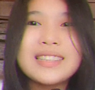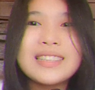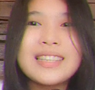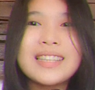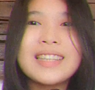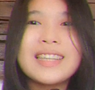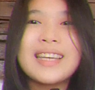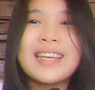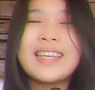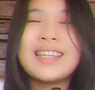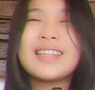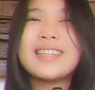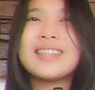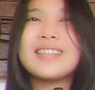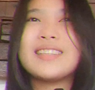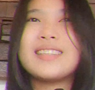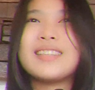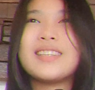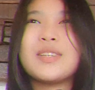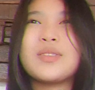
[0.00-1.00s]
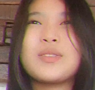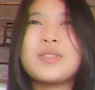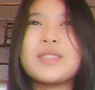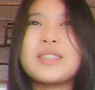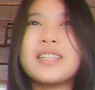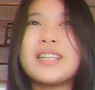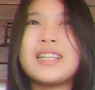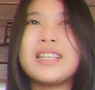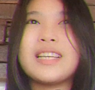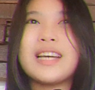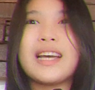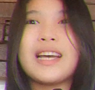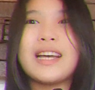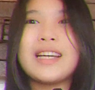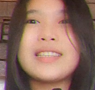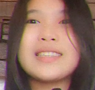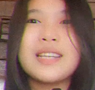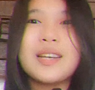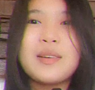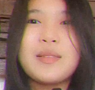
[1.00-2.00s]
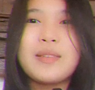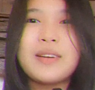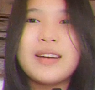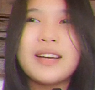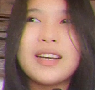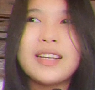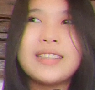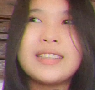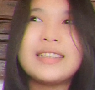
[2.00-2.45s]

ganyan, hindi ko na sila nakakasama,